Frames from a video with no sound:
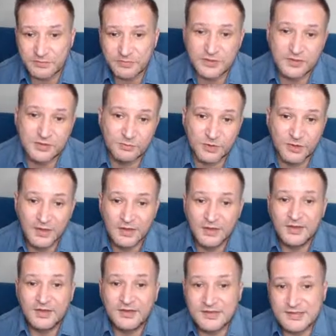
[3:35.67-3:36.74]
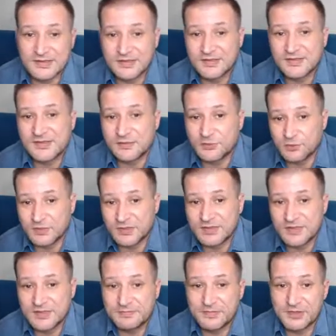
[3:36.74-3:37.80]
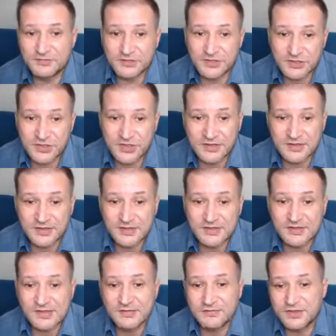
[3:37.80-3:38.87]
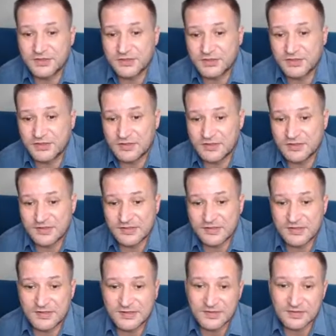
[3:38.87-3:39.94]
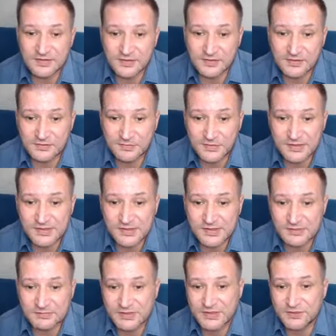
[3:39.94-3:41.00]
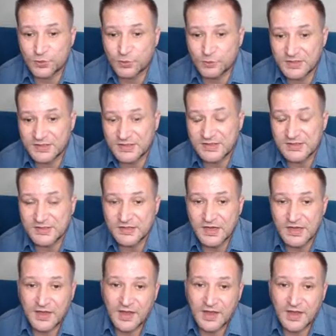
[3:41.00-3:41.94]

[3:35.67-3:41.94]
Поэтому, если задумайтесь первоначально, если вы решили заняться интернет-бизнесом, задумайтесь,